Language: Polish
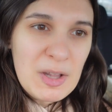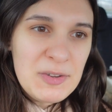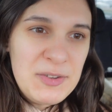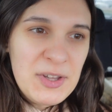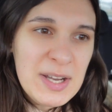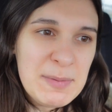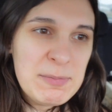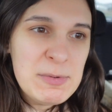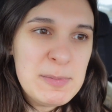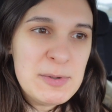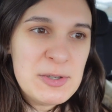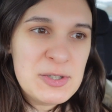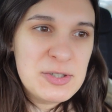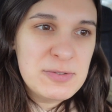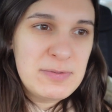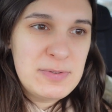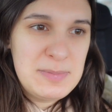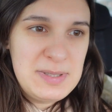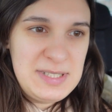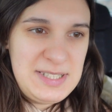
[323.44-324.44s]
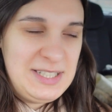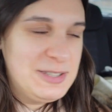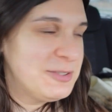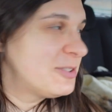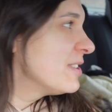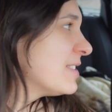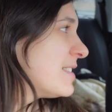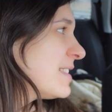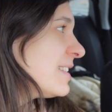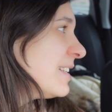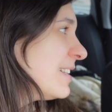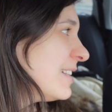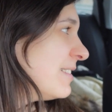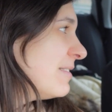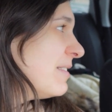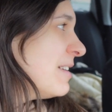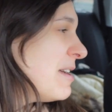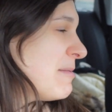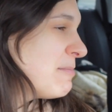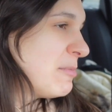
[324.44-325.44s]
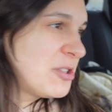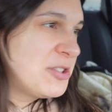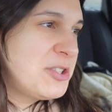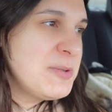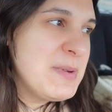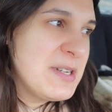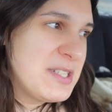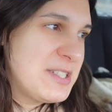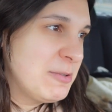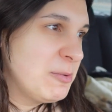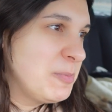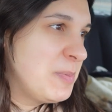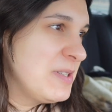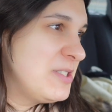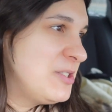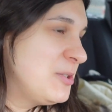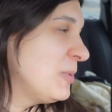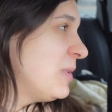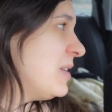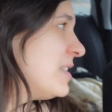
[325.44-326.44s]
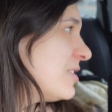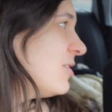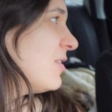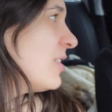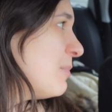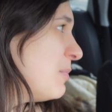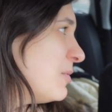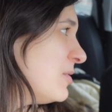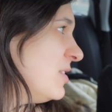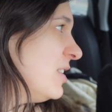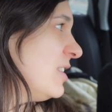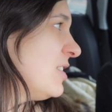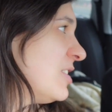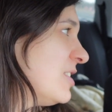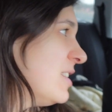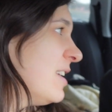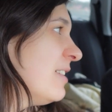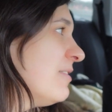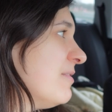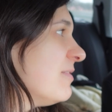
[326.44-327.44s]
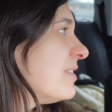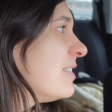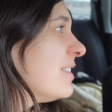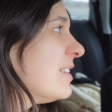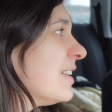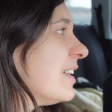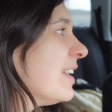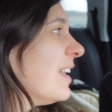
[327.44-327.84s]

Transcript: tak, mój mąż to wymyślił, to jest... E, może Ty będziesz chciał opowiedzieć tą historię później, czy nie?